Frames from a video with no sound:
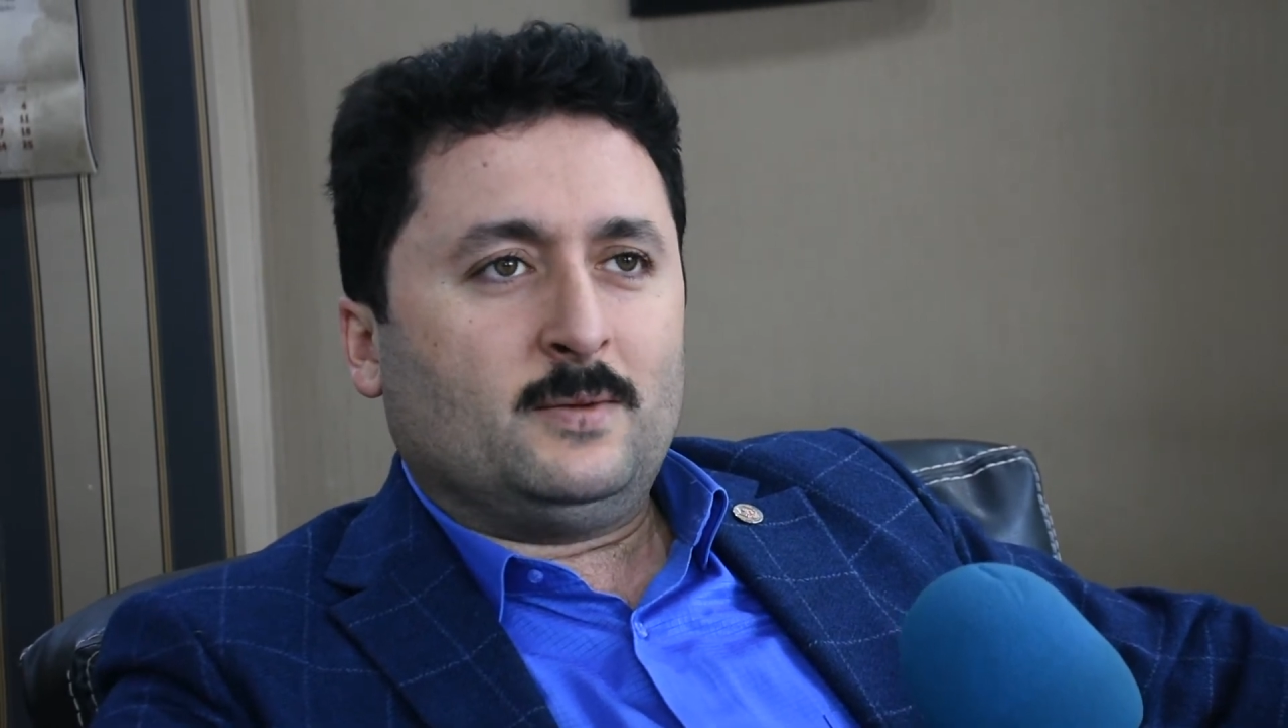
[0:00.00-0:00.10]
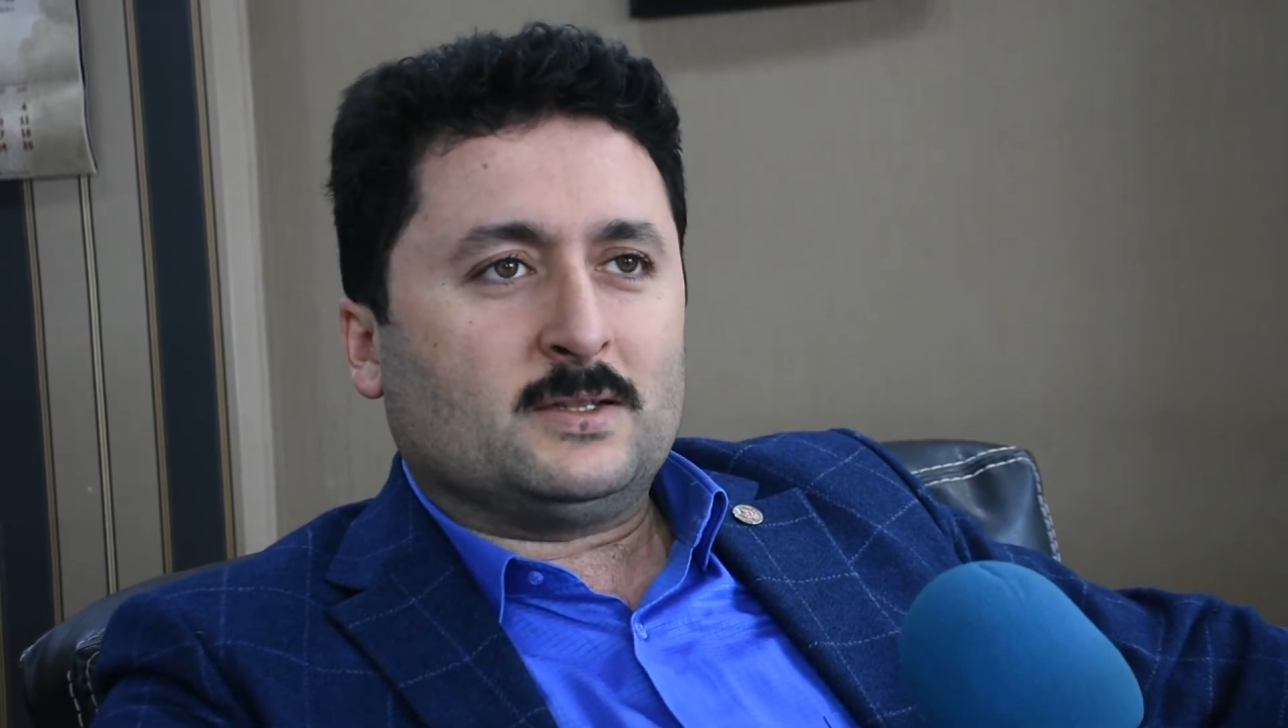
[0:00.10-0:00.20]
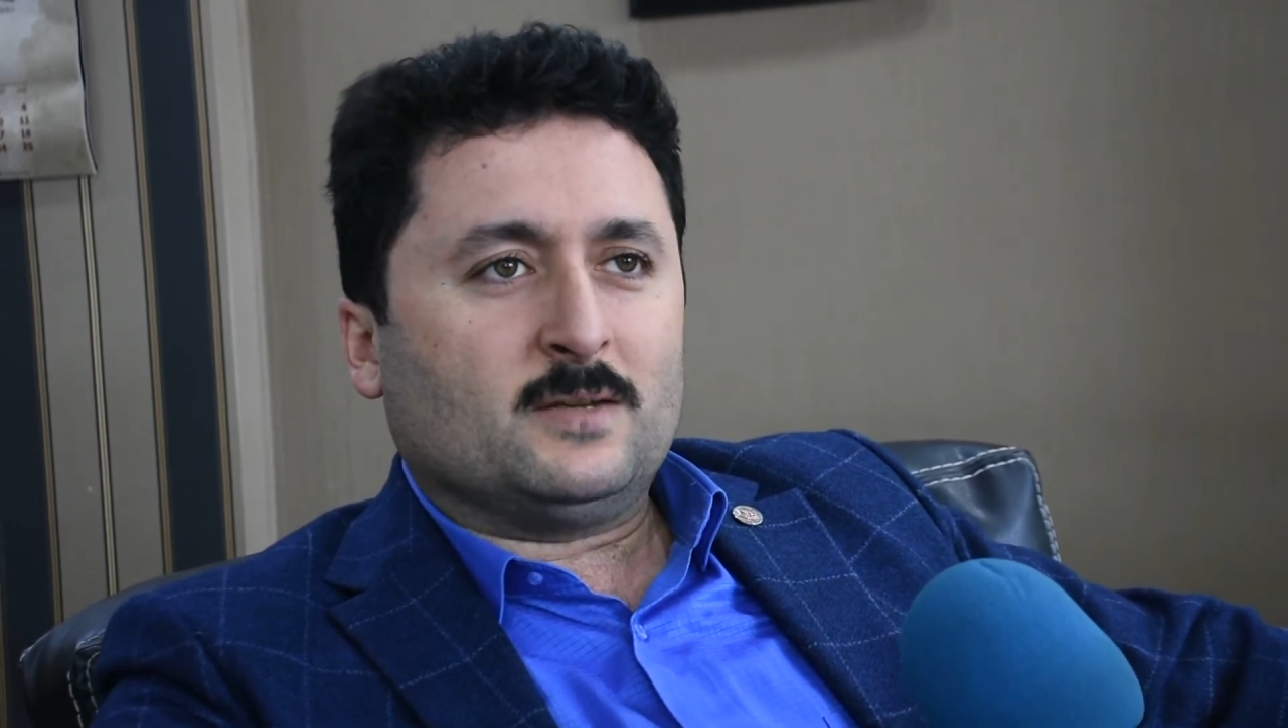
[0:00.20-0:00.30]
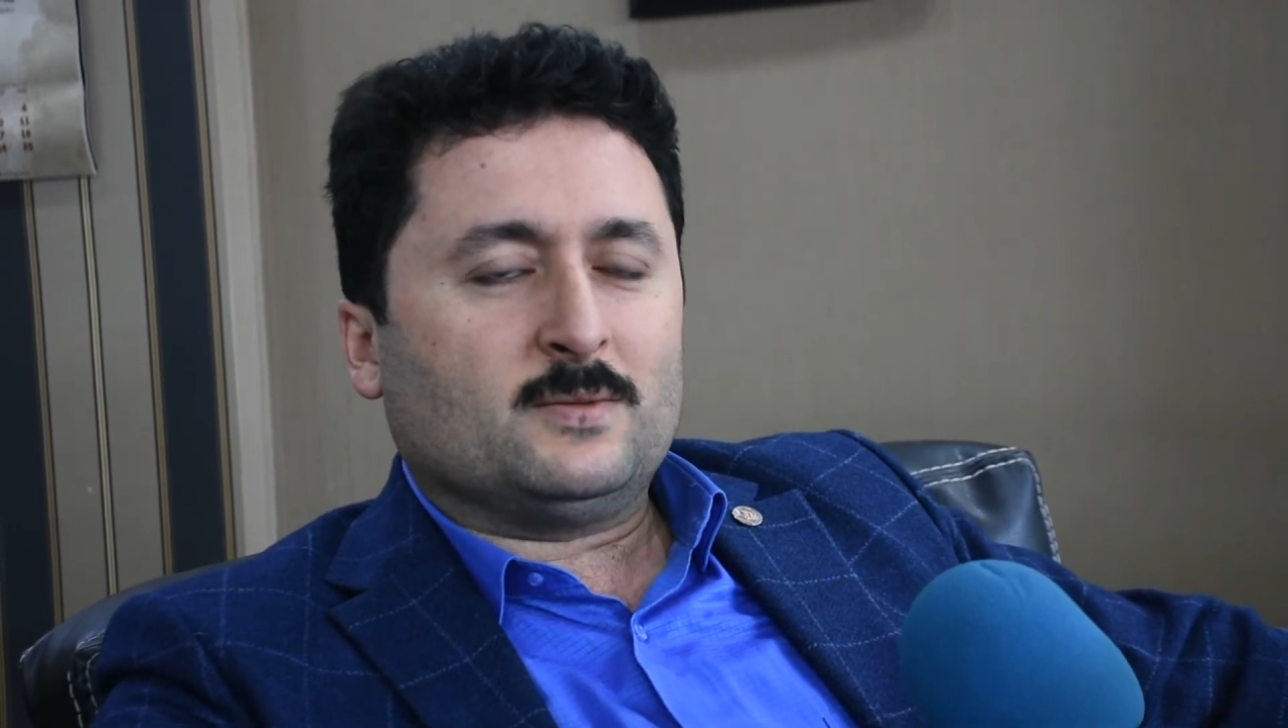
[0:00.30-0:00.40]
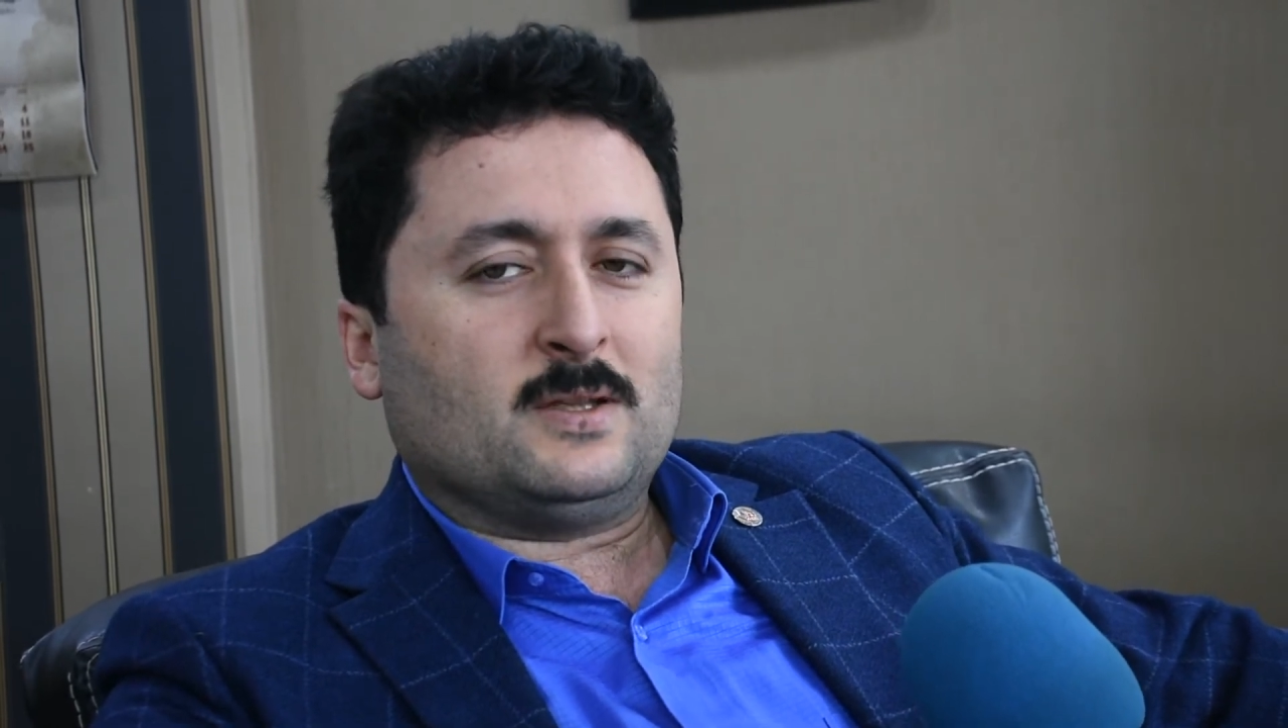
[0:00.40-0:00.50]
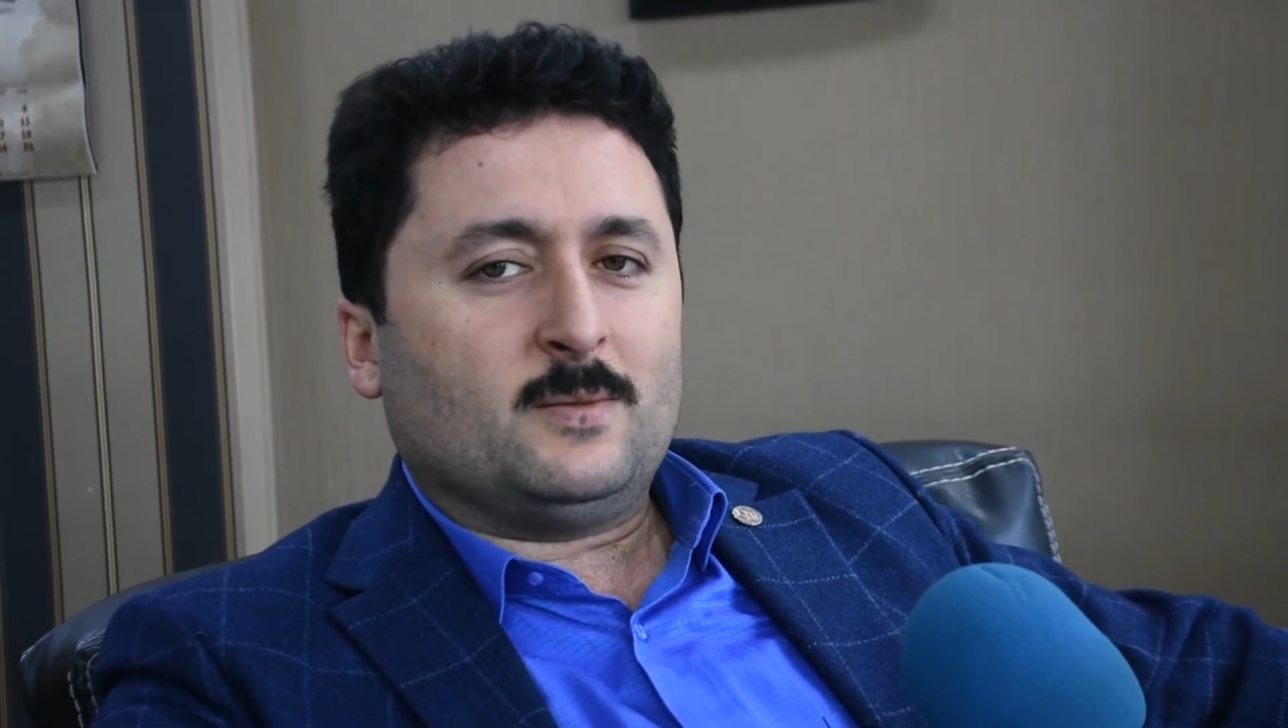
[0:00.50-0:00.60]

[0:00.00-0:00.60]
Başkanımız